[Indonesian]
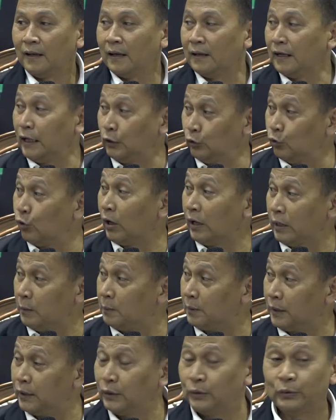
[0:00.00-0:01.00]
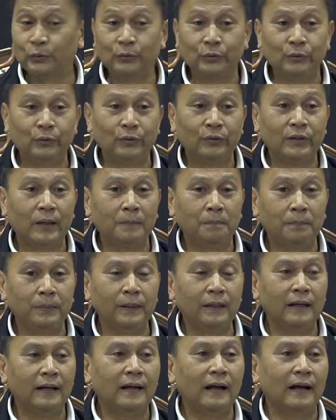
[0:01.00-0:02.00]
karena hitungannya begitu
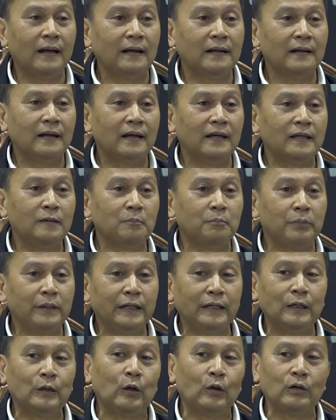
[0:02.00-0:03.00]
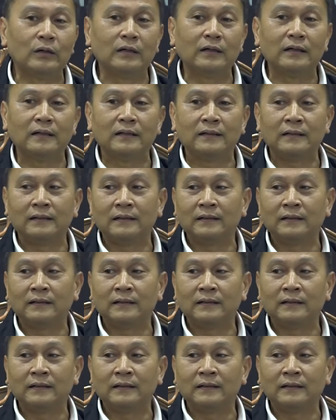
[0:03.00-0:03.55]
tapi karena di breakdown ke